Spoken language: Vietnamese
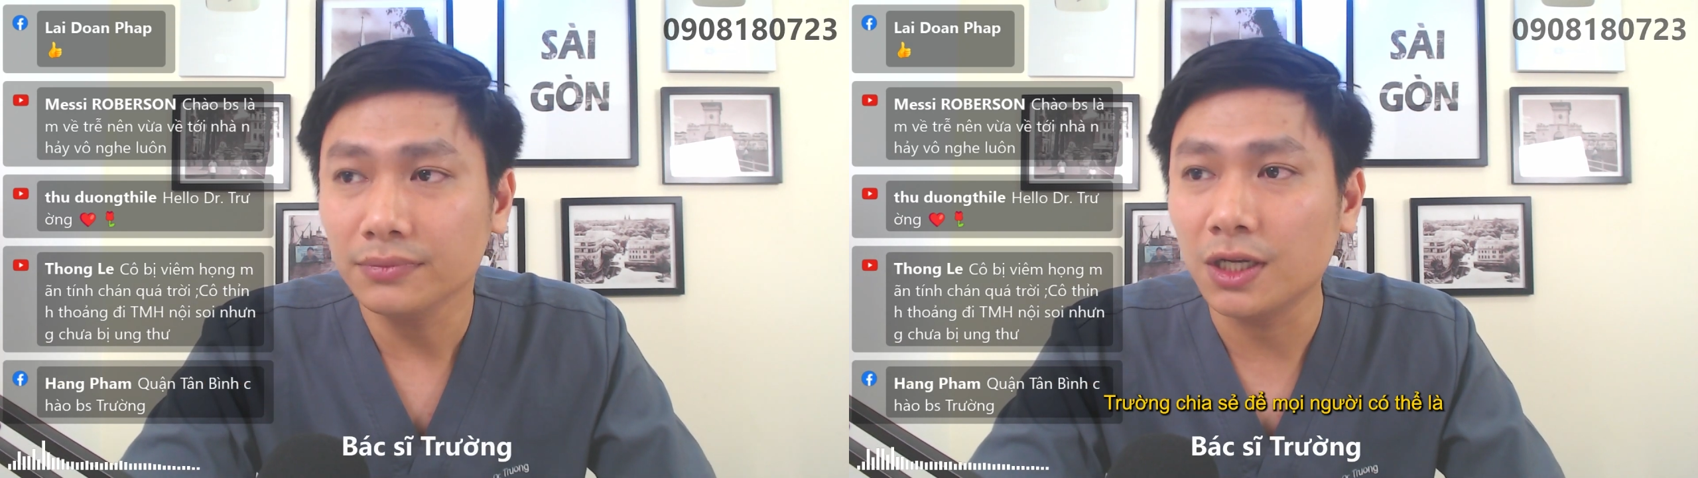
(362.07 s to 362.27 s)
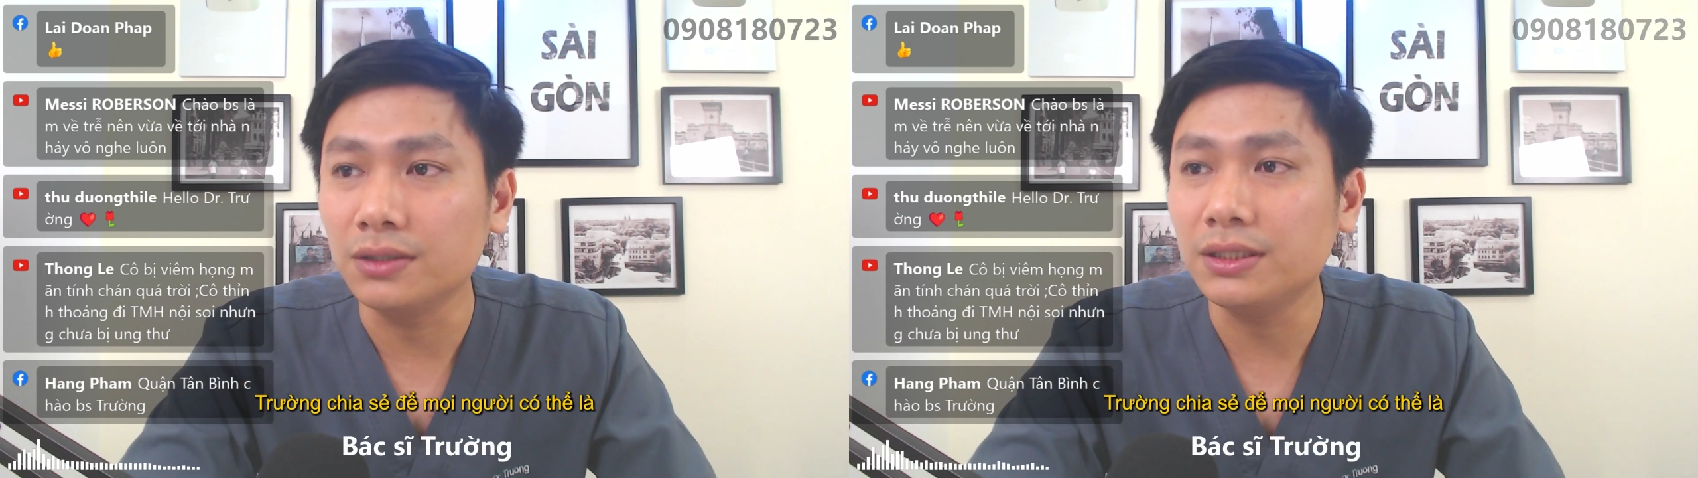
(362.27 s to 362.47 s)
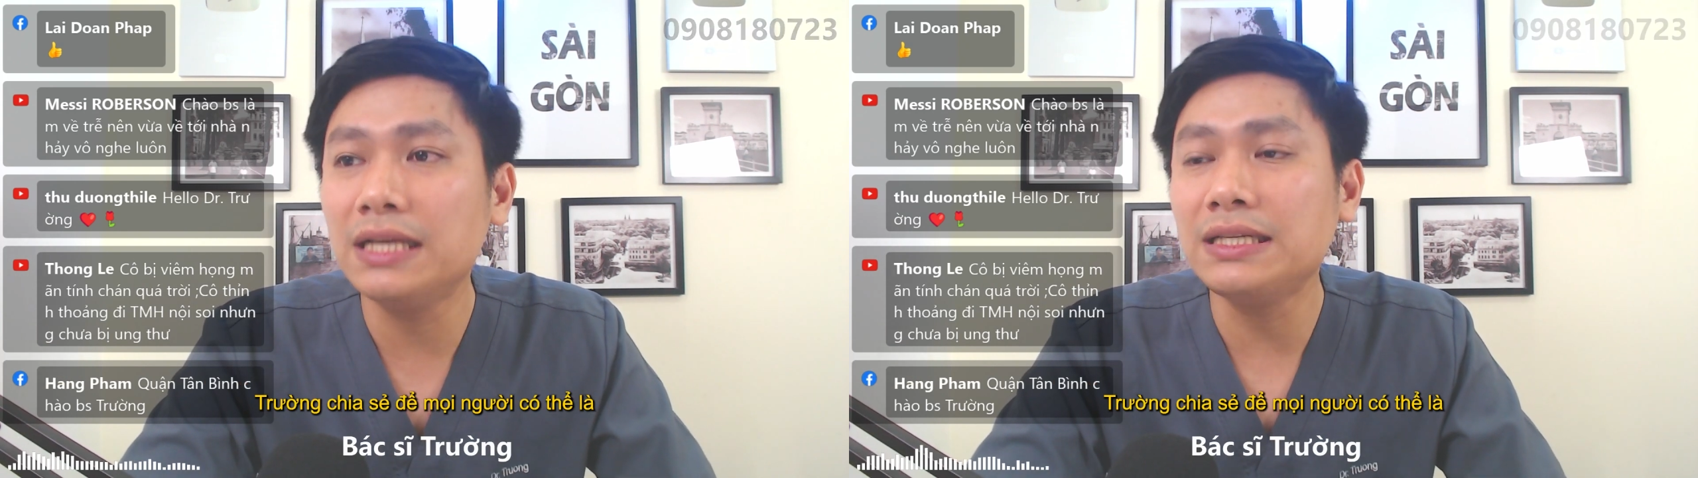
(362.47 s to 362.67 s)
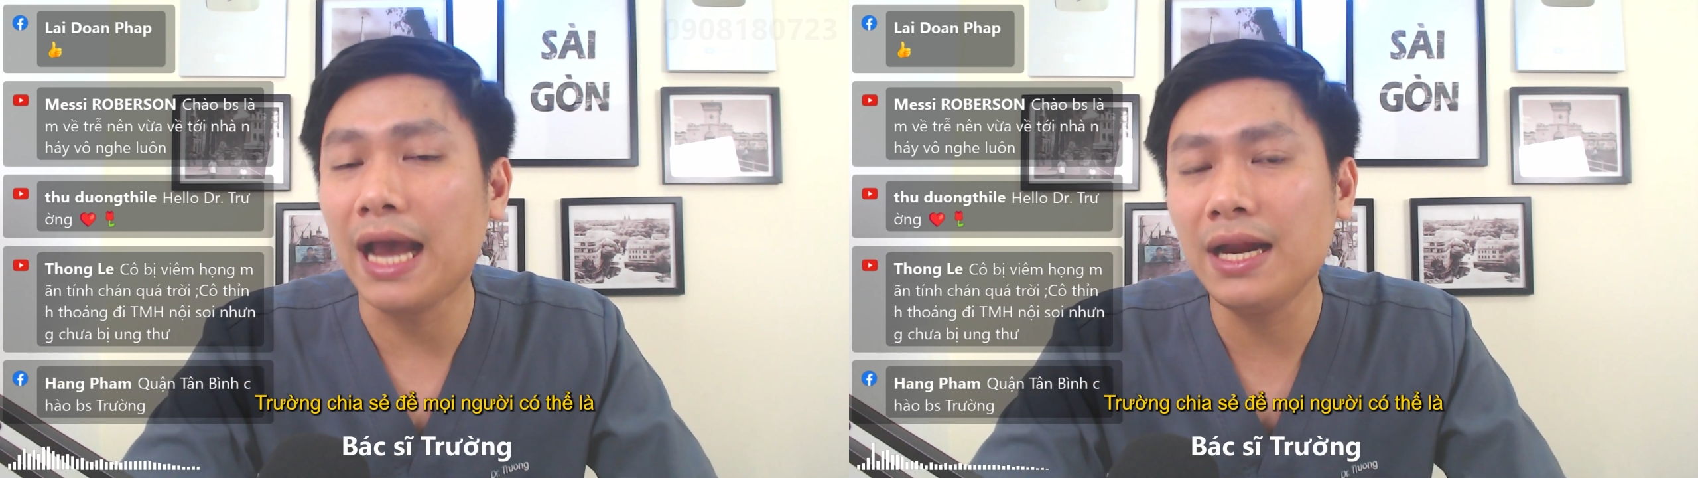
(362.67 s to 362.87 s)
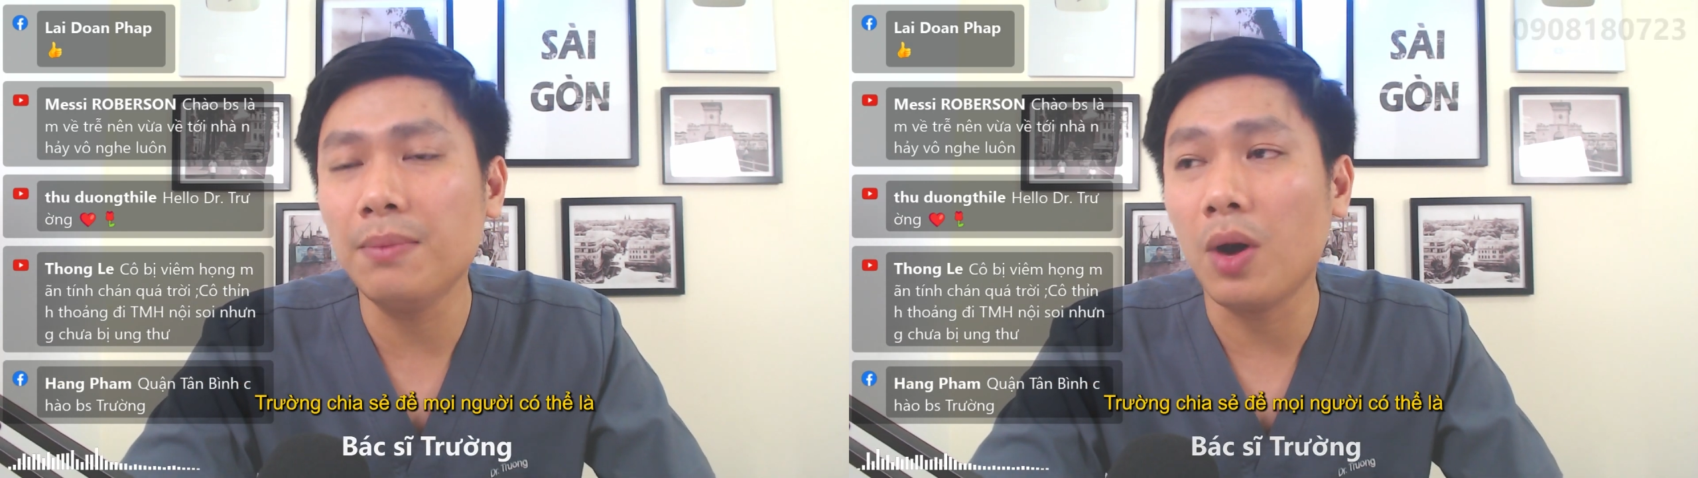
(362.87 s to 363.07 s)
tường chia
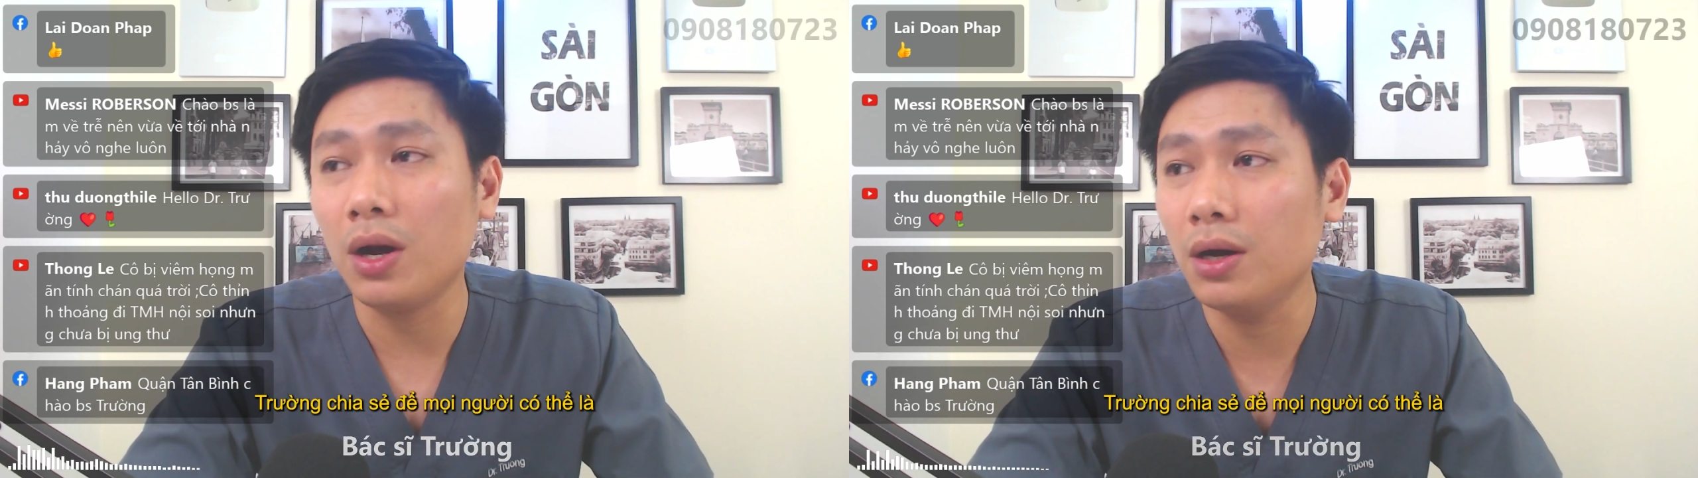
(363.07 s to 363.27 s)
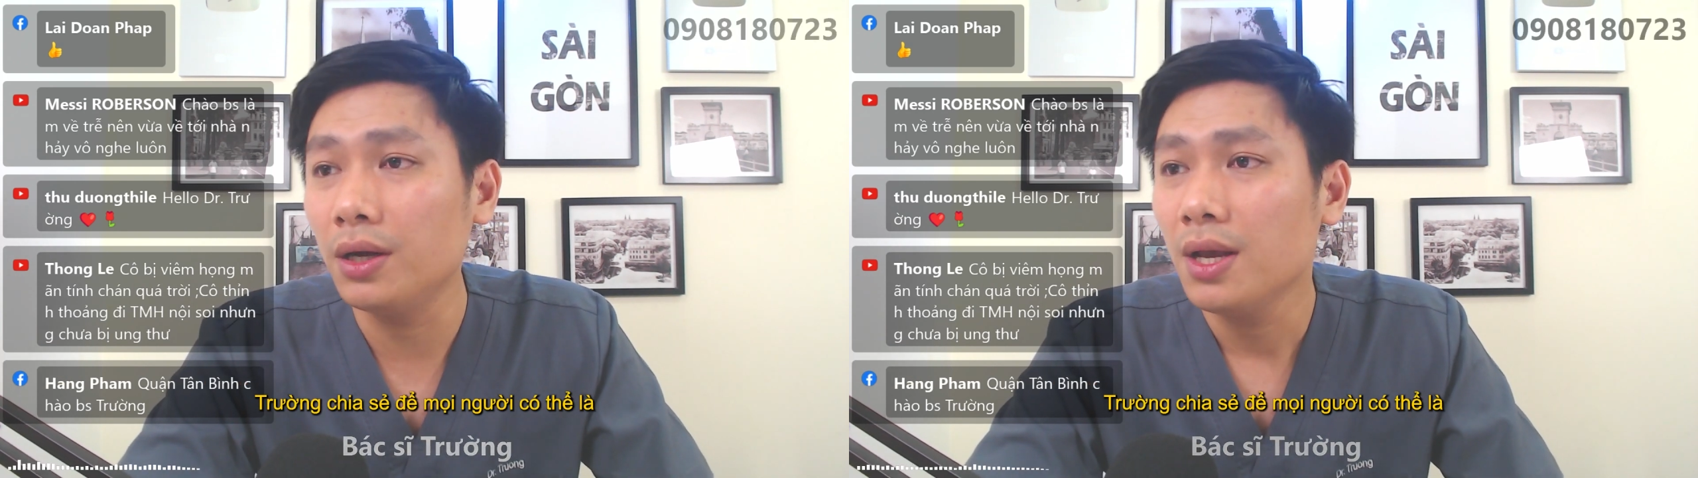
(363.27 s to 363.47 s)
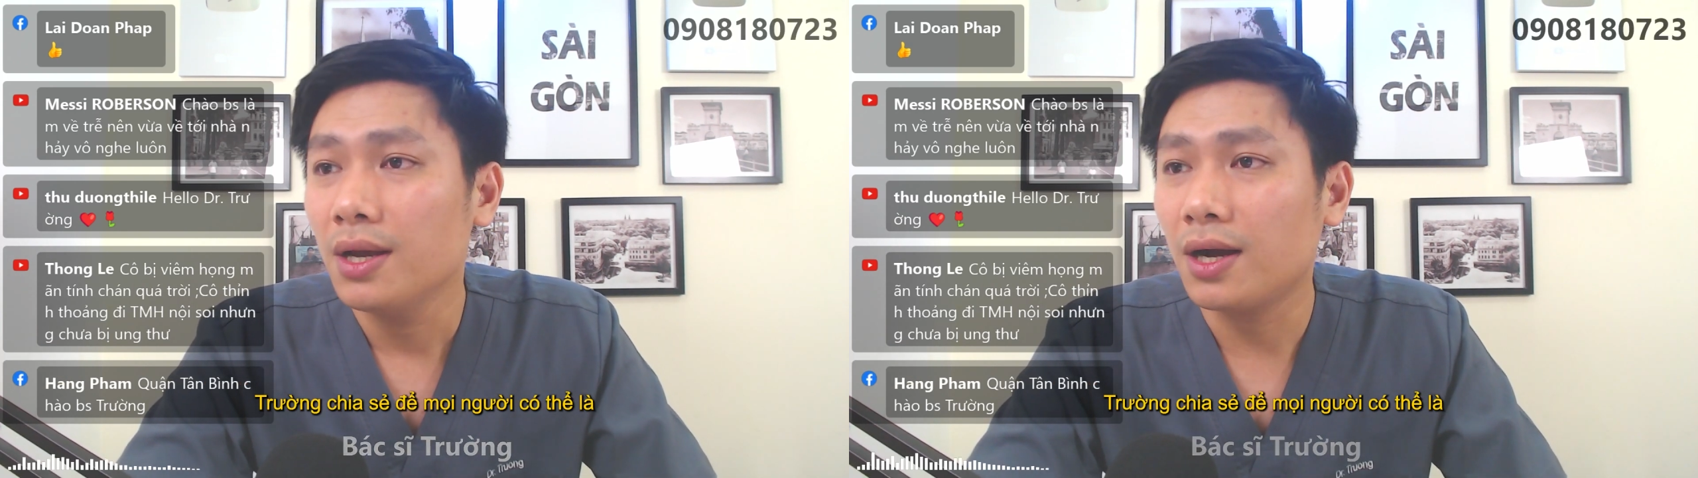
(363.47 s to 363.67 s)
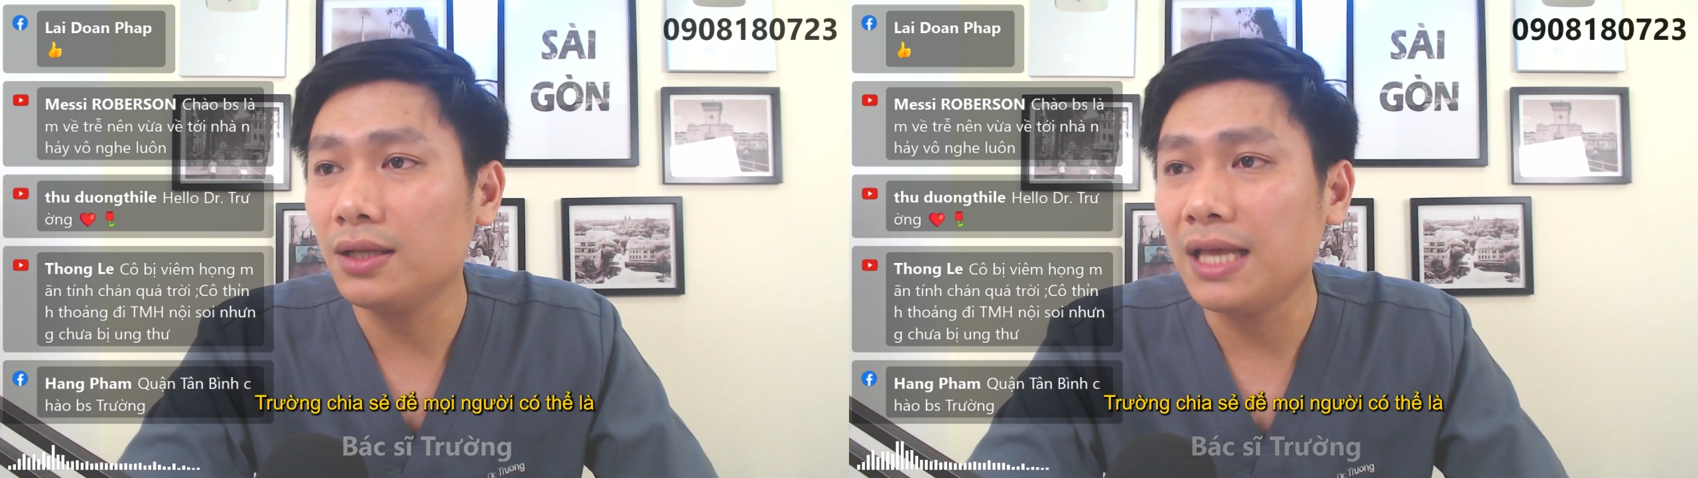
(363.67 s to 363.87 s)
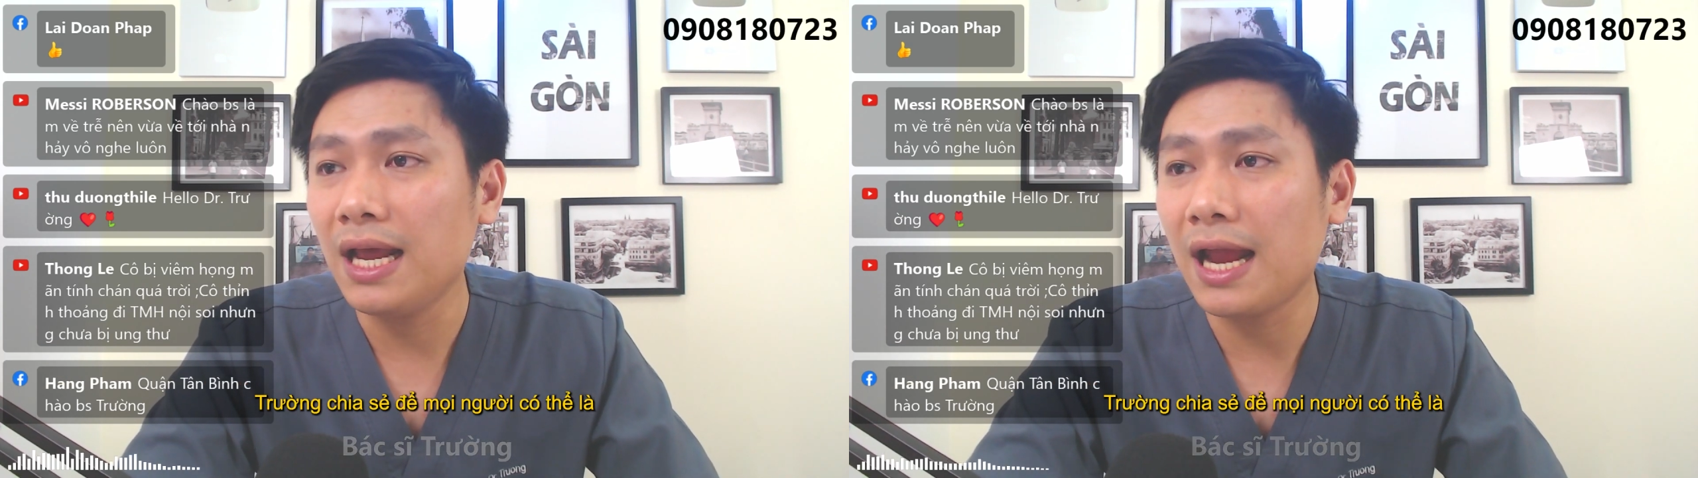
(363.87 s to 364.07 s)
sẻ để mọi người
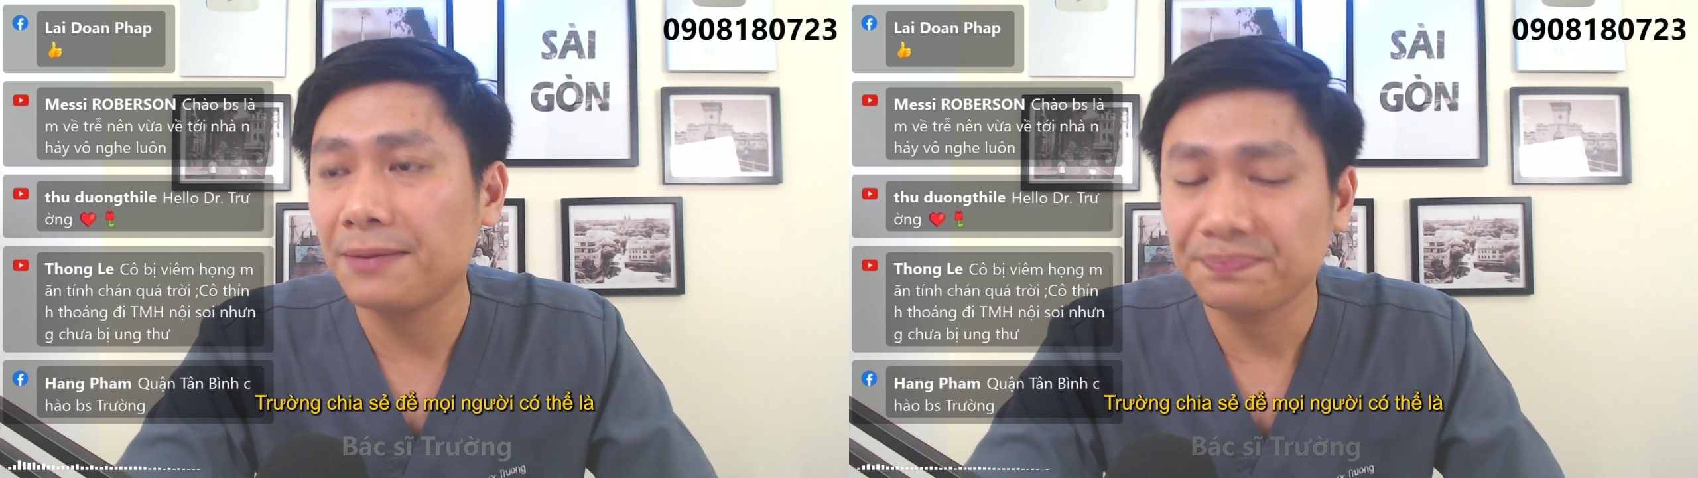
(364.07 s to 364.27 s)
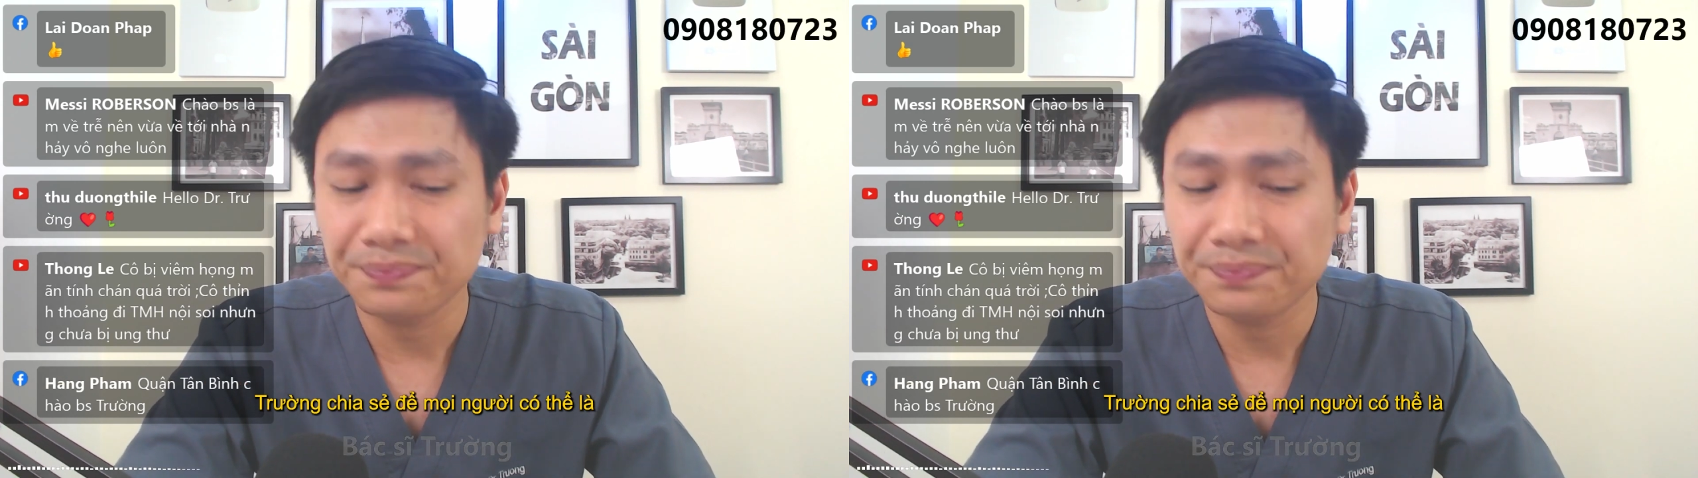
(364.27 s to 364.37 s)
có thể là